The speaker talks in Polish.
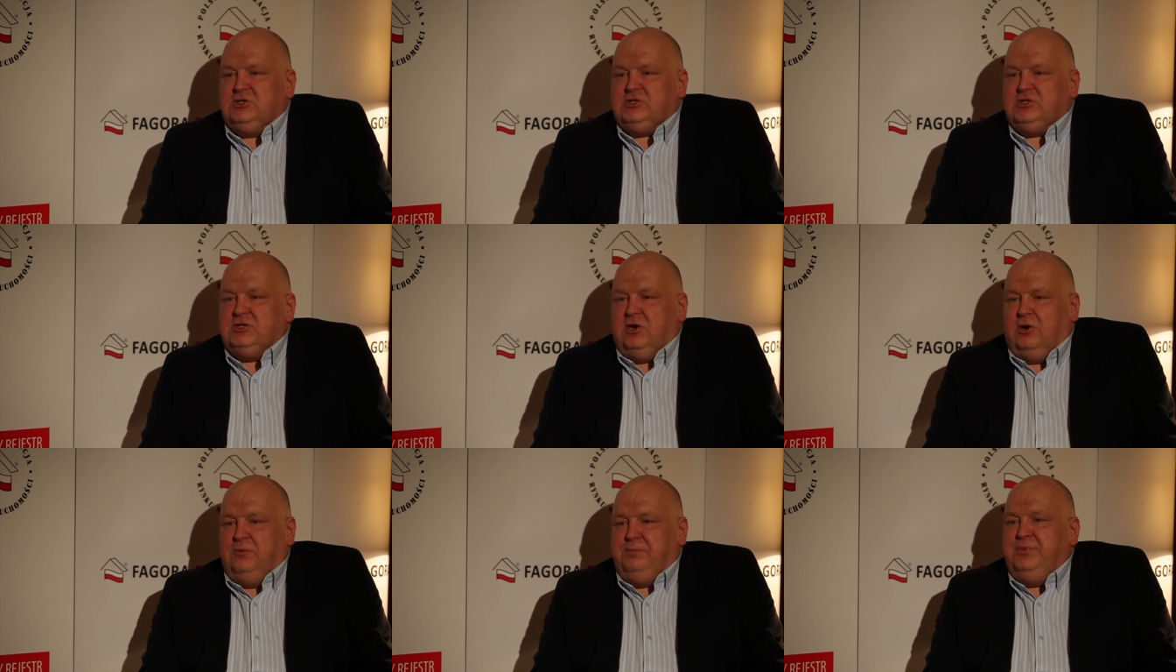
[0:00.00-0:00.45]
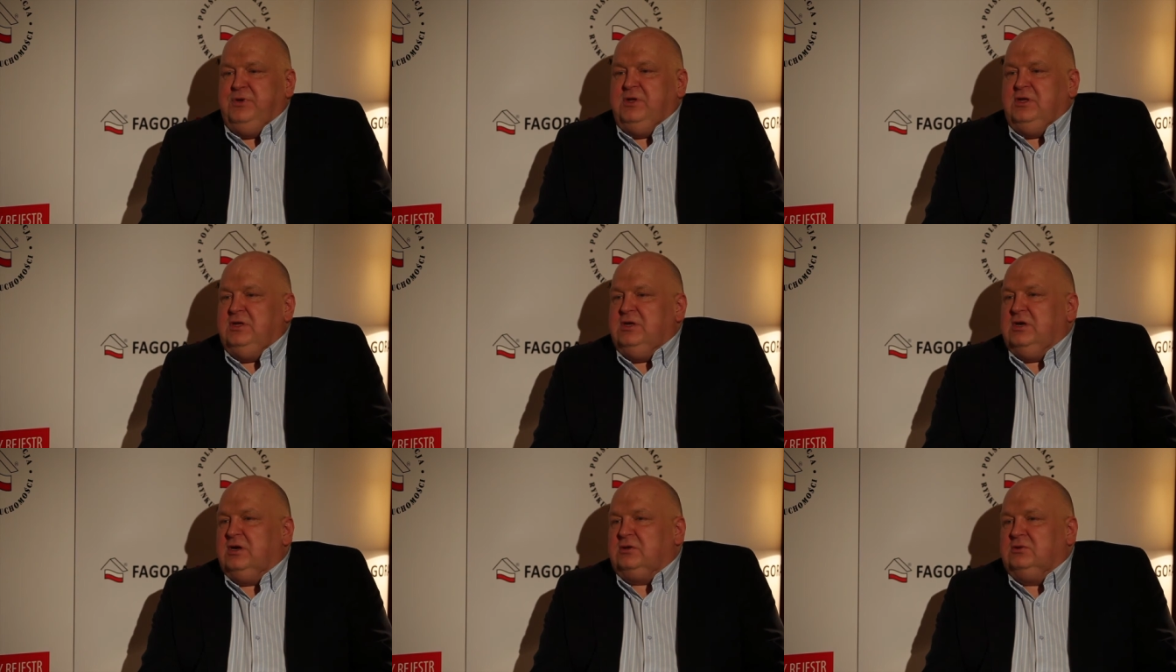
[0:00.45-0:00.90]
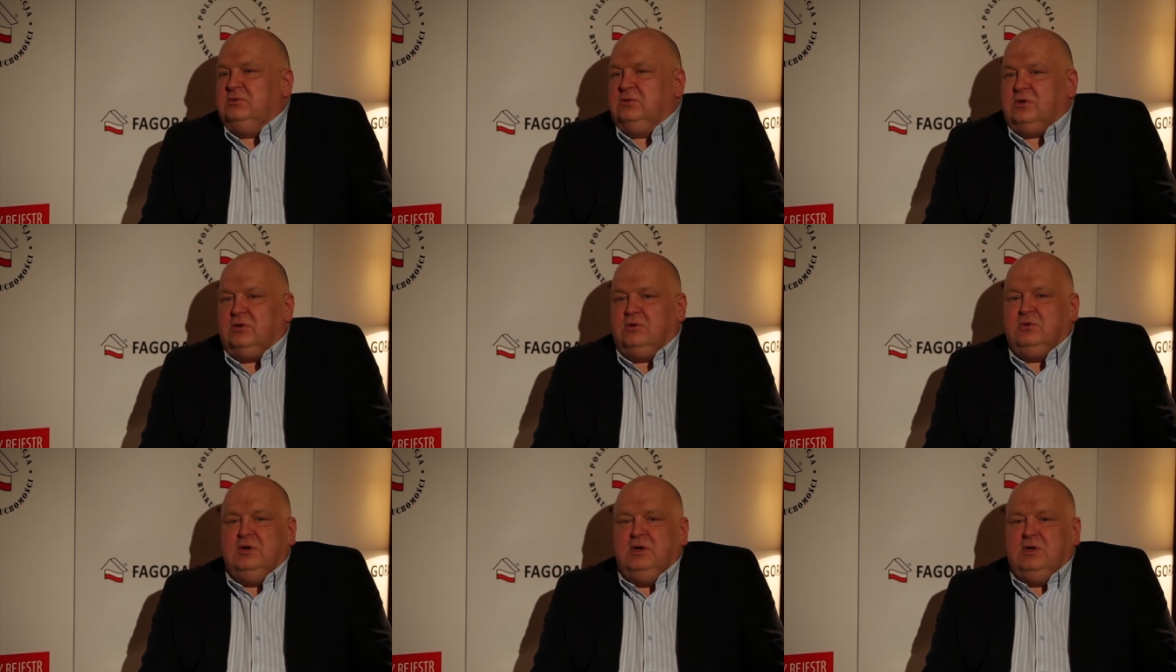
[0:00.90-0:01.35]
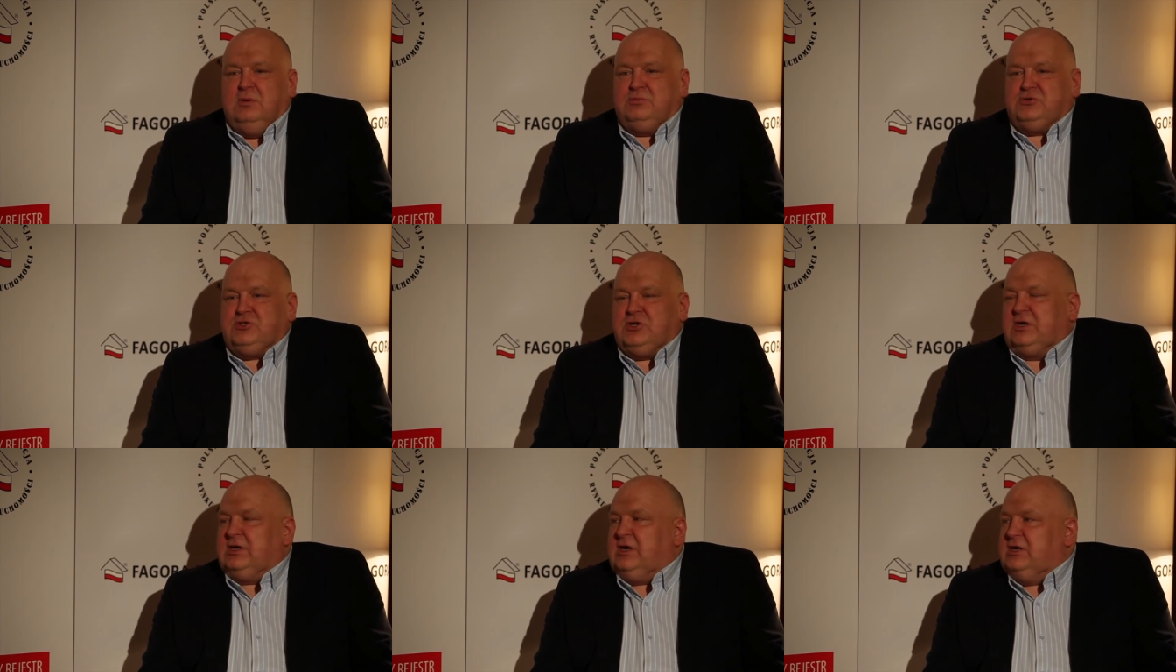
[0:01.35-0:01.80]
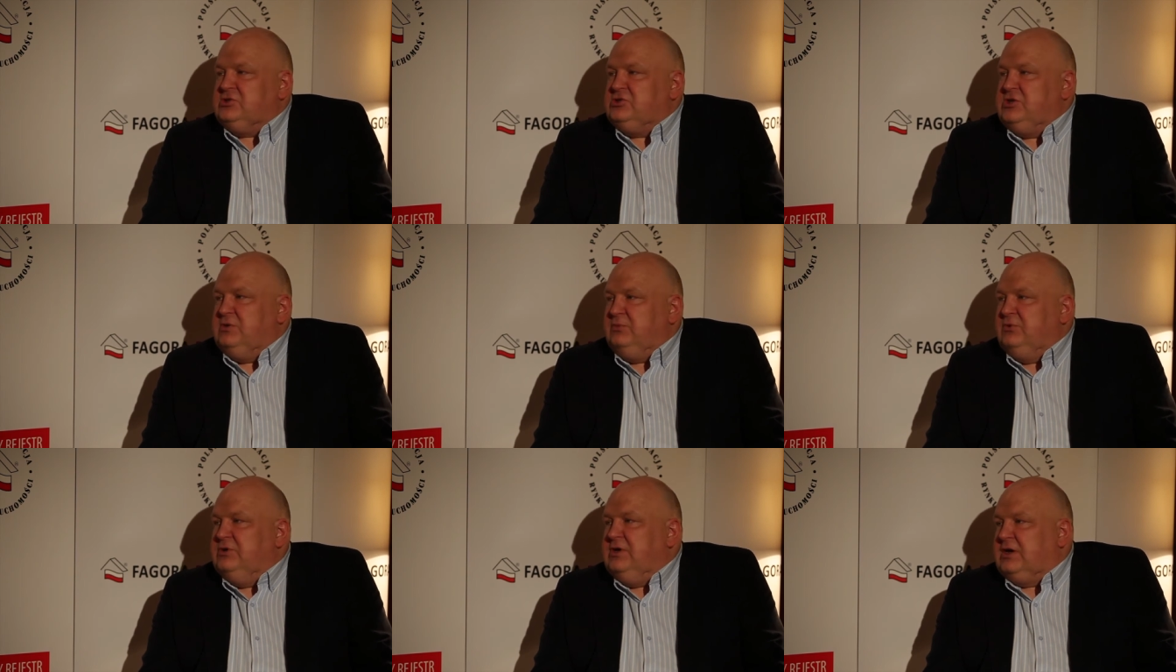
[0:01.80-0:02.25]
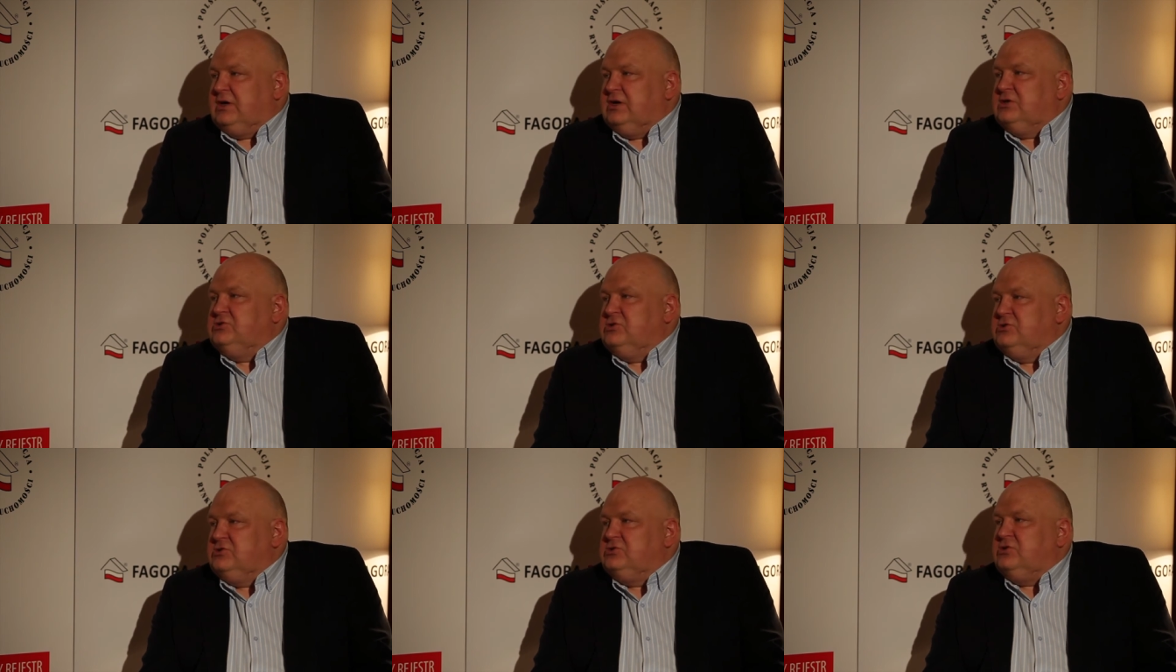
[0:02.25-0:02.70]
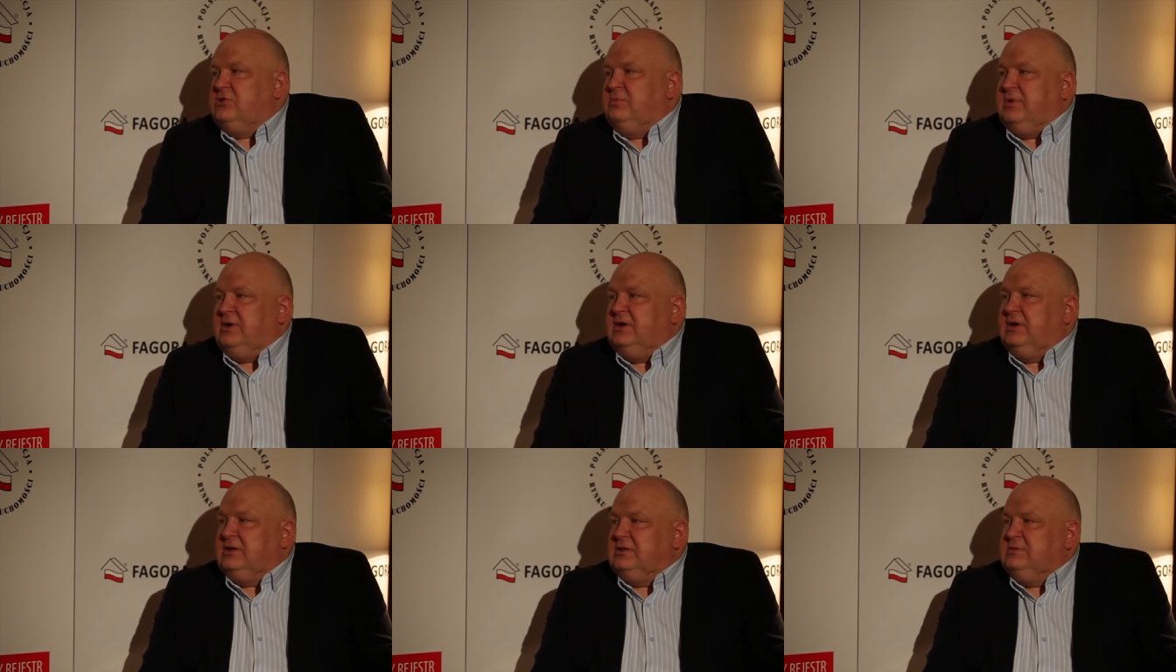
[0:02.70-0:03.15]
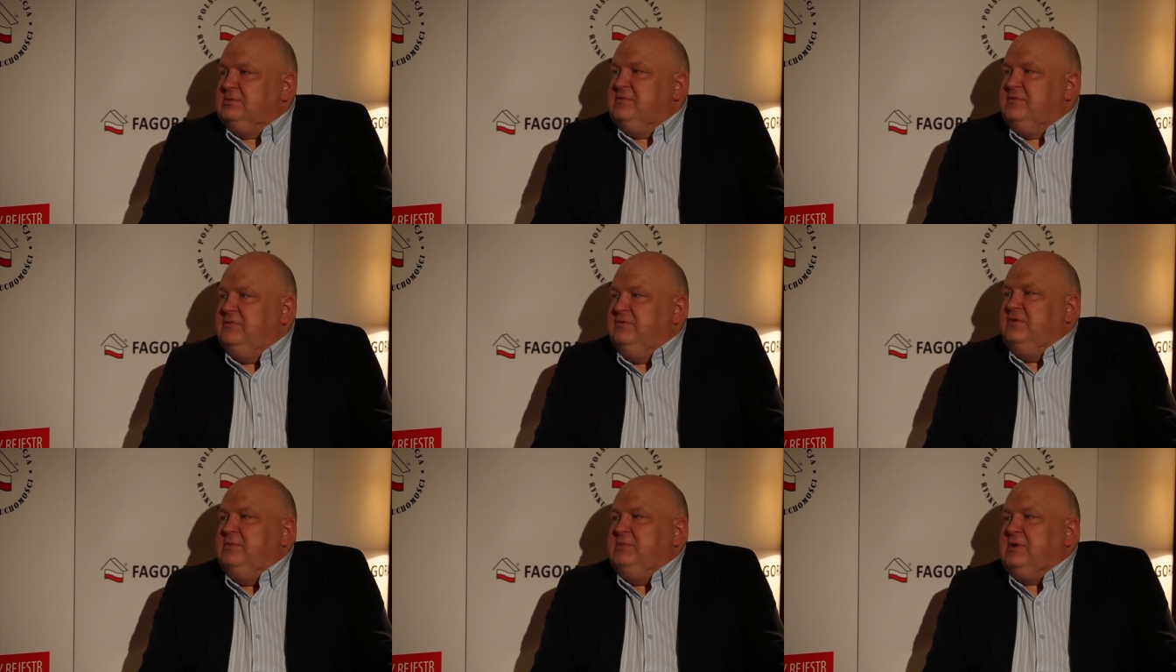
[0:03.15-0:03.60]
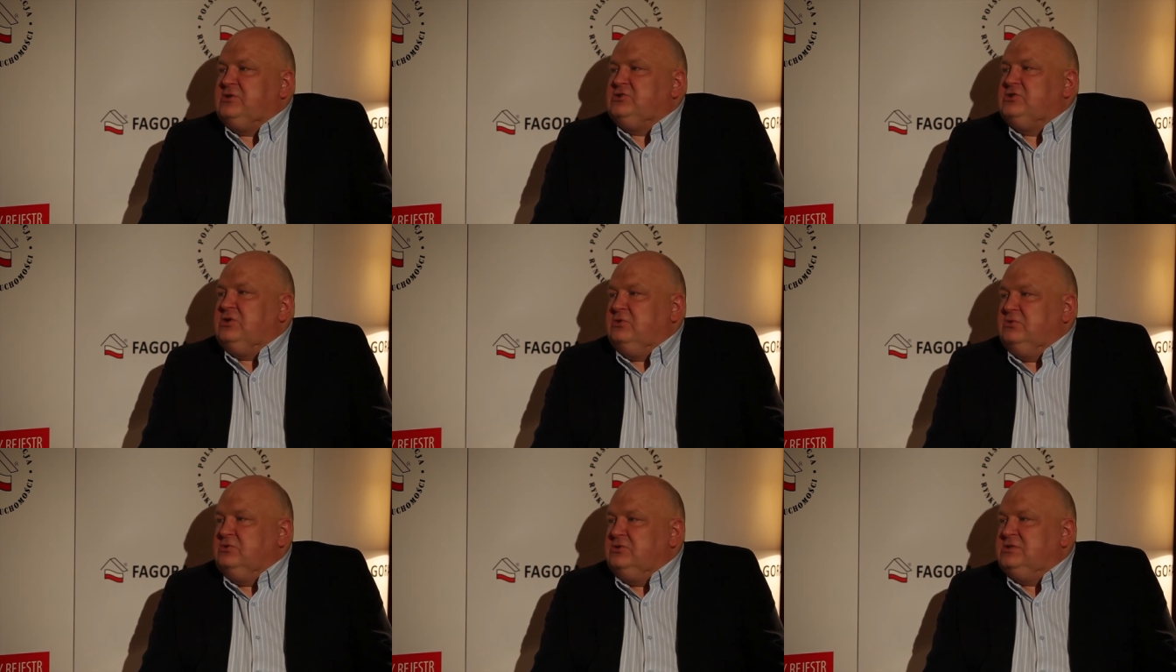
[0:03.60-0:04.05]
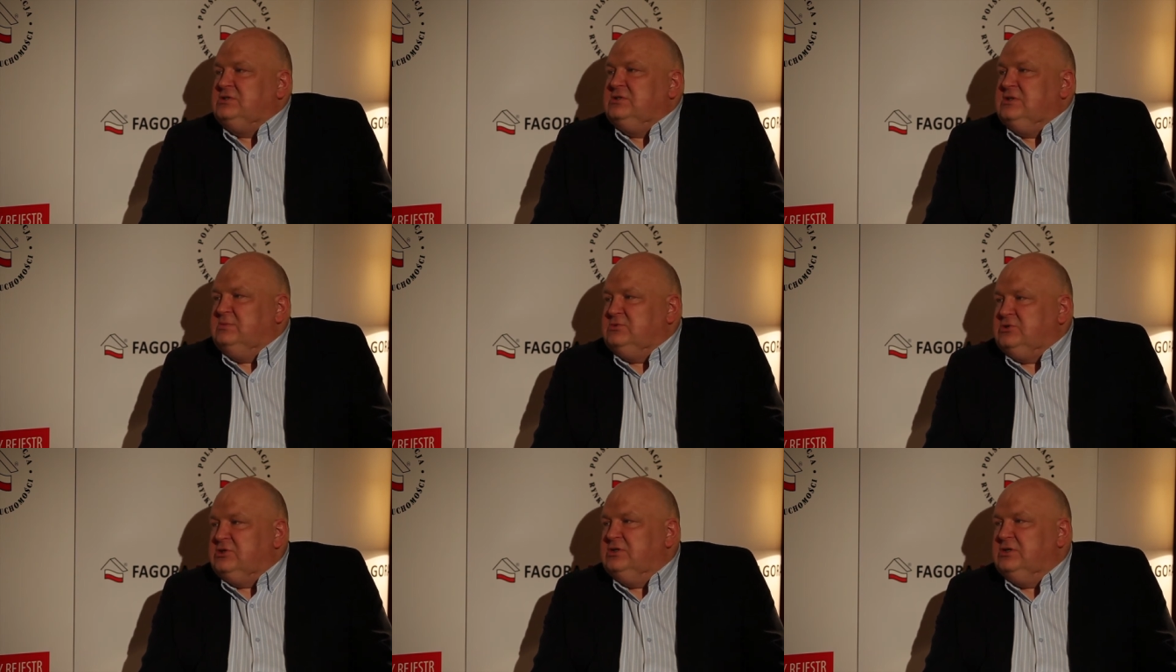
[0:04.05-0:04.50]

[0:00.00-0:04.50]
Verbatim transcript: czy opinię, którą przekaże mu jakaś osoba jak w wymiarze ustnym,